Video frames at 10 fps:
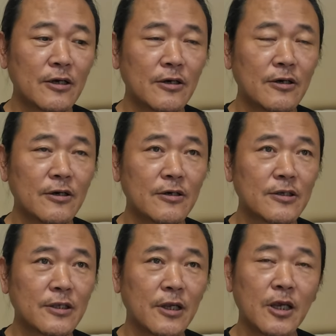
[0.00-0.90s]
어,
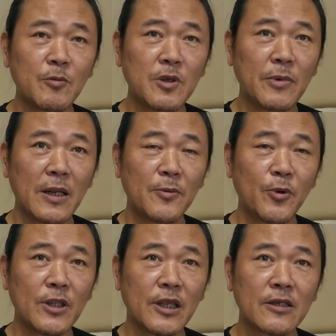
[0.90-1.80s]
이 사람이
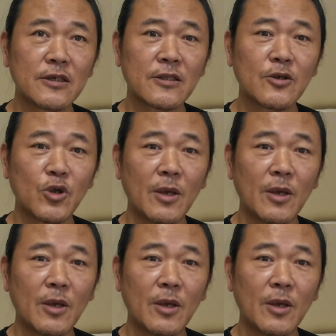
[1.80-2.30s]
발표한 다른 책들이